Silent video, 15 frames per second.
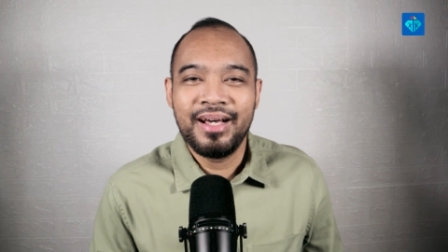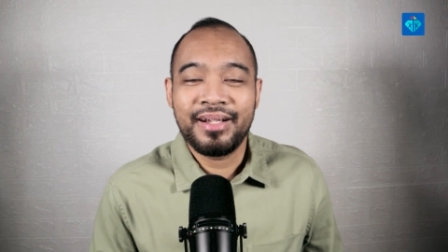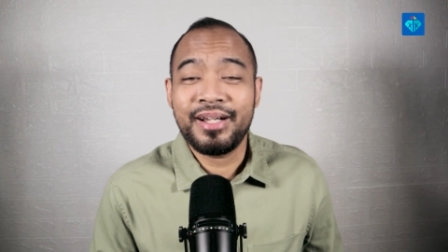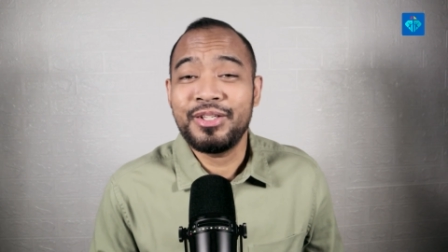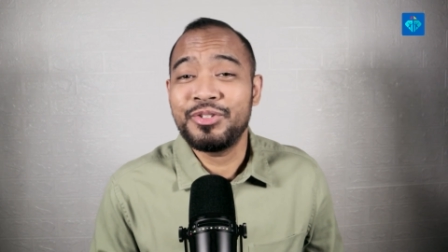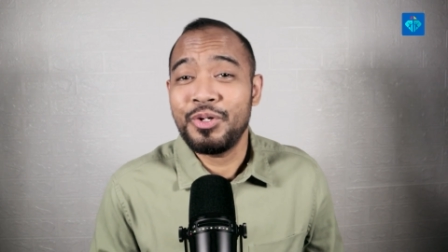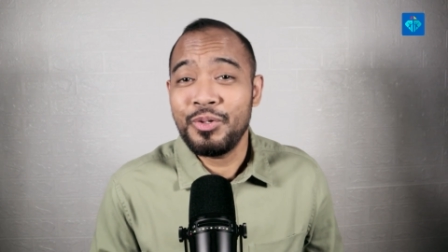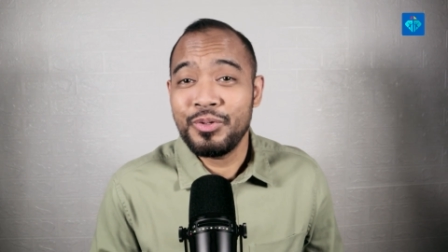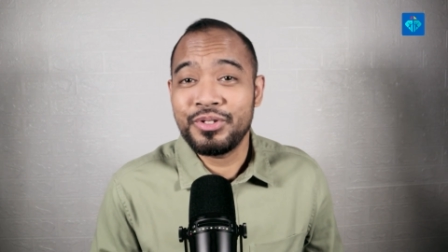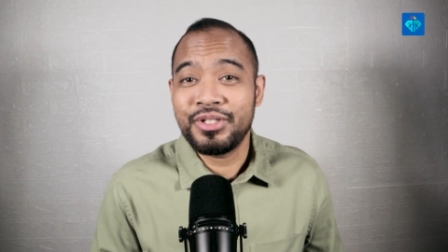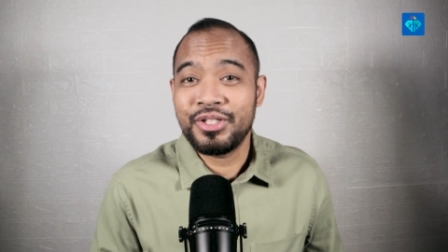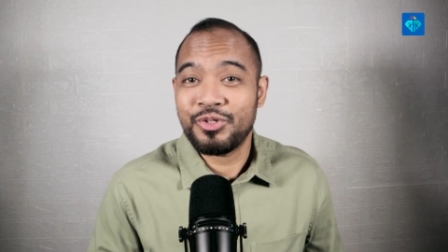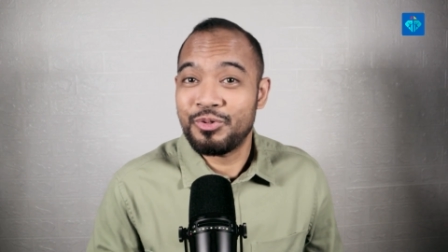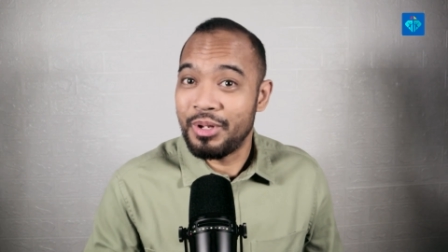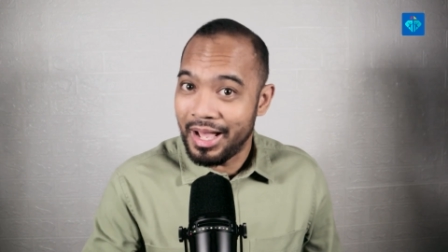
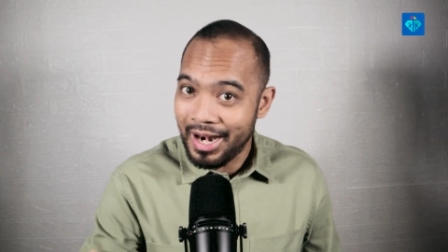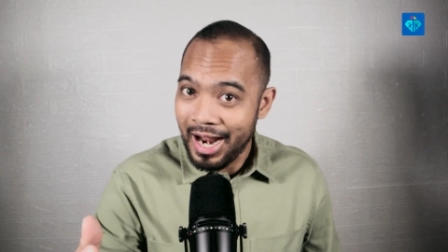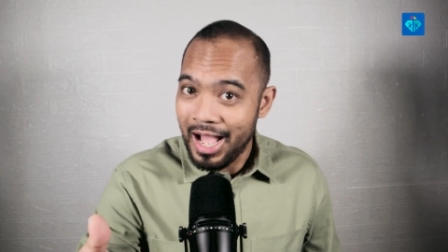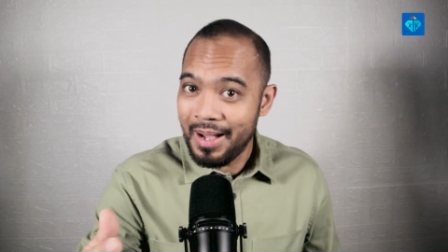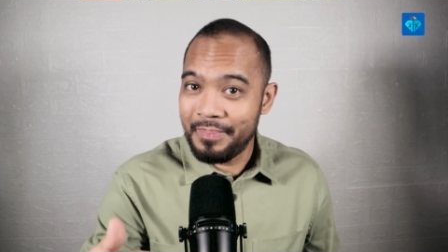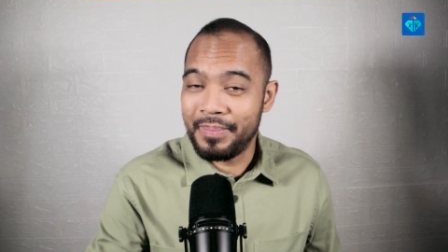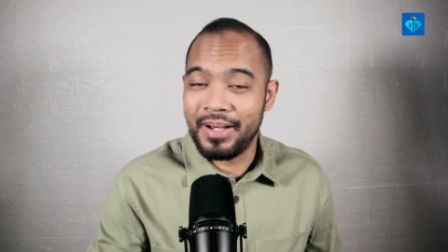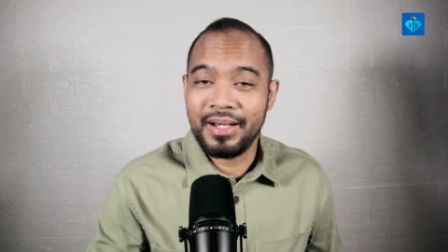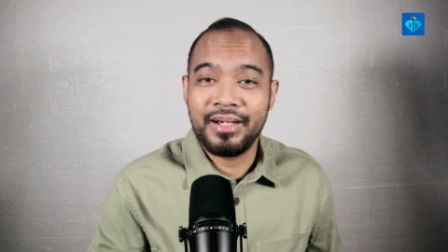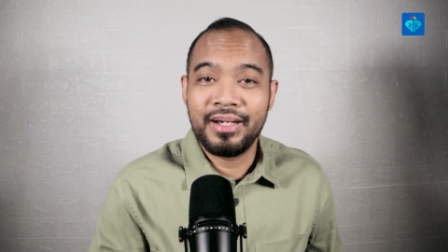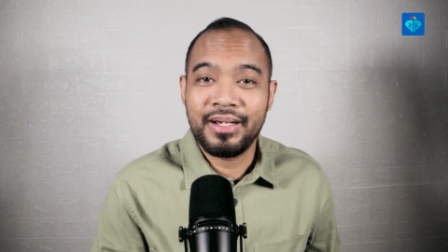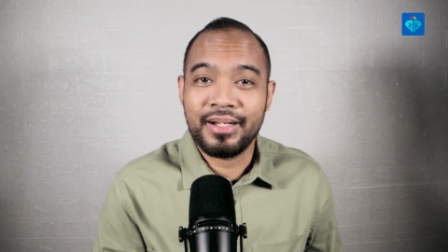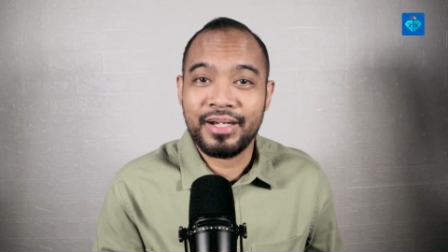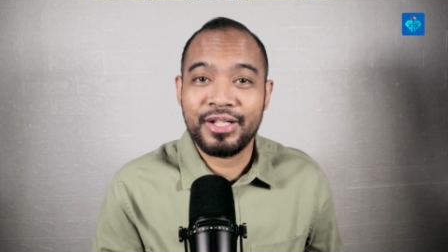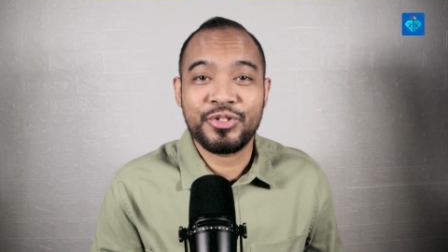resolusi saudara apa?
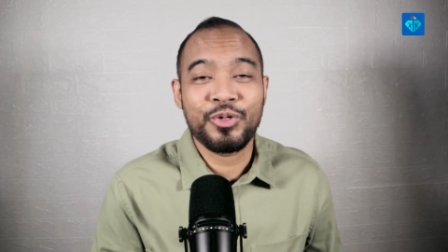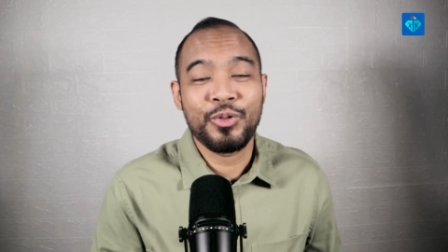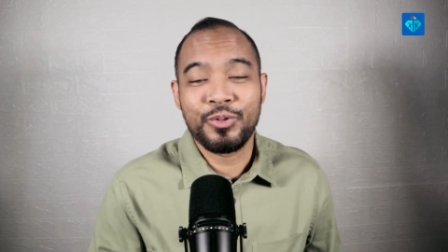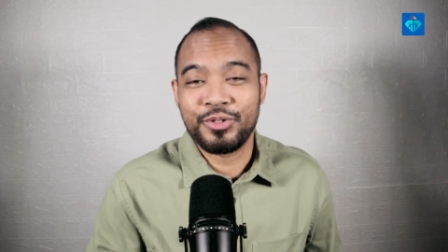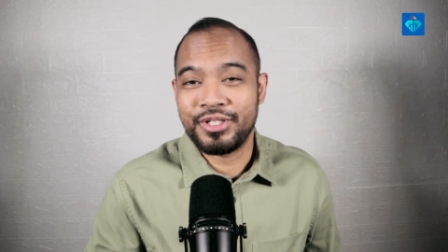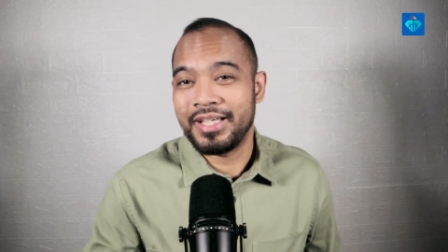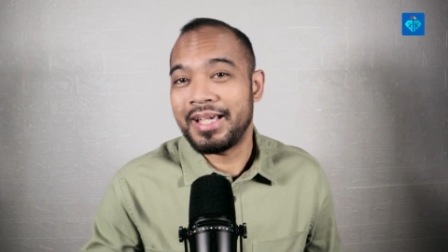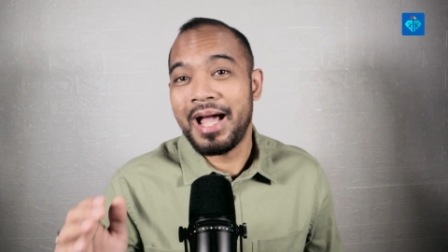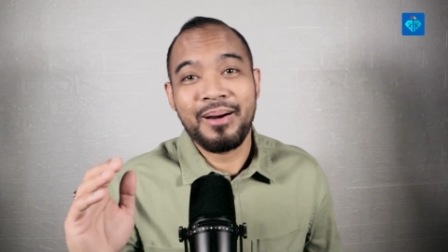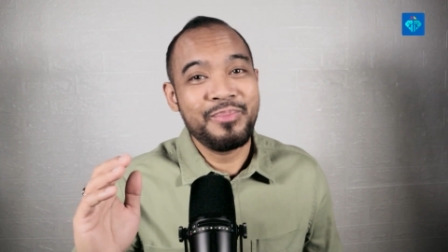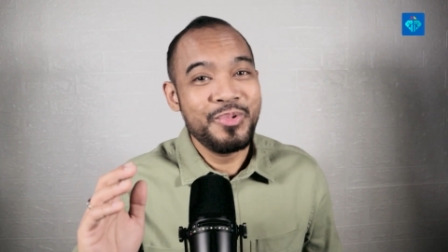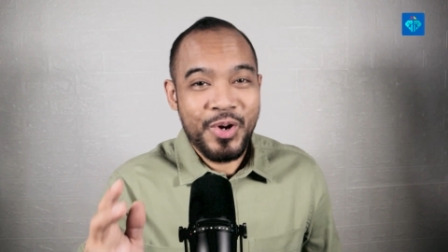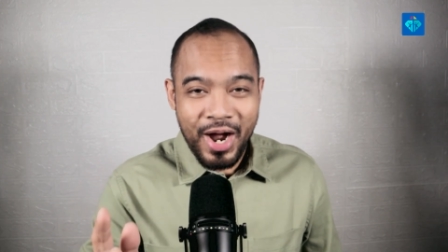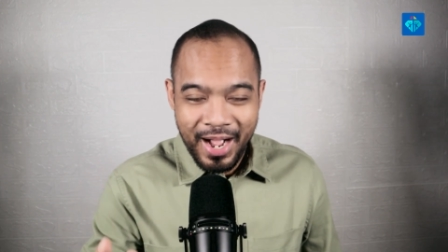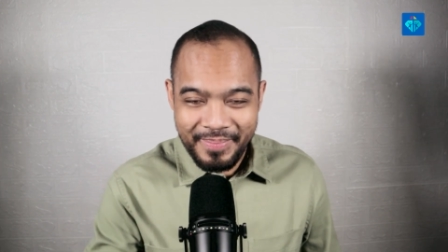Resolusi
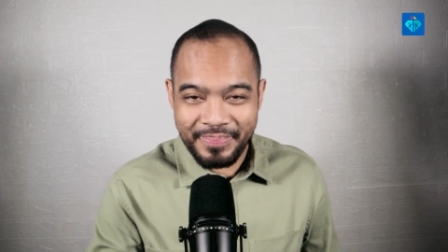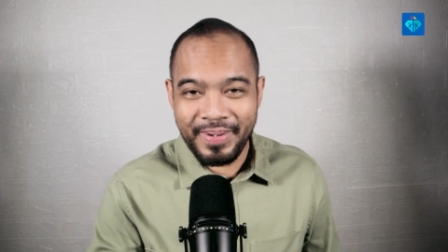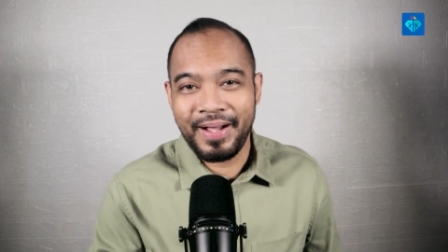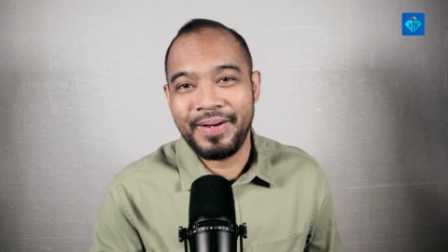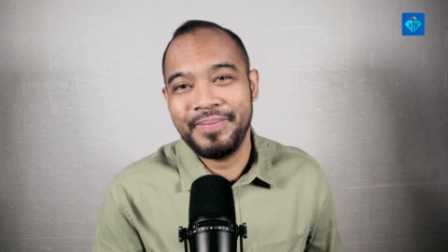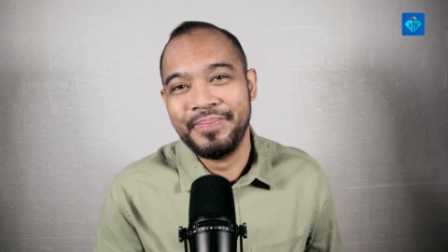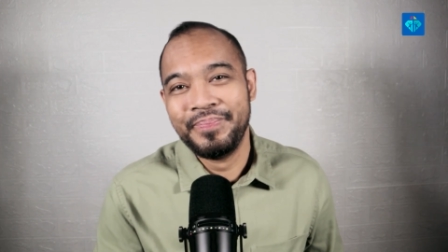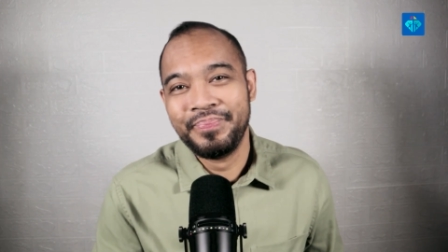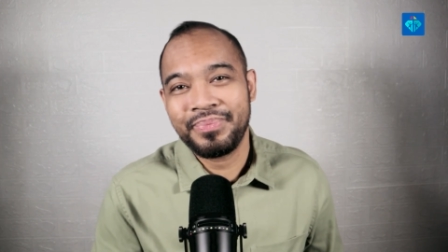kamu apa?